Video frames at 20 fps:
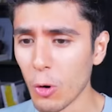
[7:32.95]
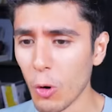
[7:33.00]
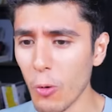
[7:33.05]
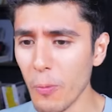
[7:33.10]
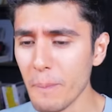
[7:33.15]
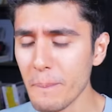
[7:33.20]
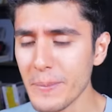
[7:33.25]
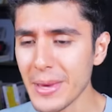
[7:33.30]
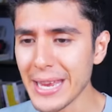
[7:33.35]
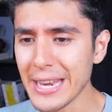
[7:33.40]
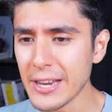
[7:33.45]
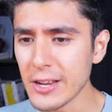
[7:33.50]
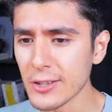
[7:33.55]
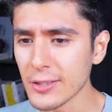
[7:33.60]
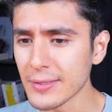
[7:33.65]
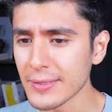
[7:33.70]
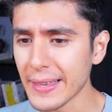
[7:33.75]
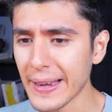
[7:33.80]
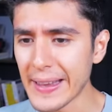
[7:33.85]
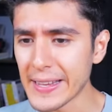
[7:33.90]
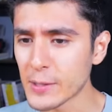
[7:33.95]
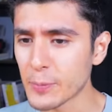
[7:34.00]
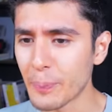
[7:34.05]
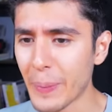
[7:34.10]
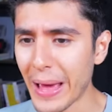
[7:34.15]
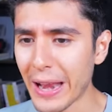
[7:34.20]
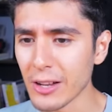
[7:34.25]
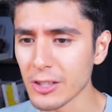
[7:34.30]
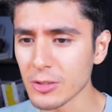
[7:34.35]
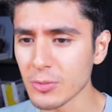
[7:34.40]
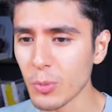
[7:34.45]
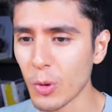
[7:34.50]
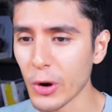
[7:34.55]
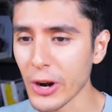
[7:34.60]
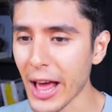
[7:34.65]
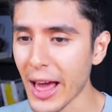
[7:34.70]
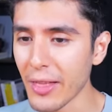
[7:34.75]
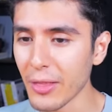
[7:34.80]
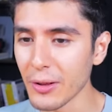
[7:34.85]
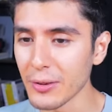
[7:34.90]
Un Minion tres pelos
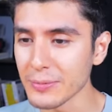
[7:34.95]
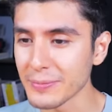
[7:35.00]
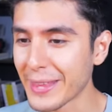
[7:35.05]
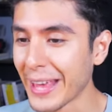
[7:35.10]
morado.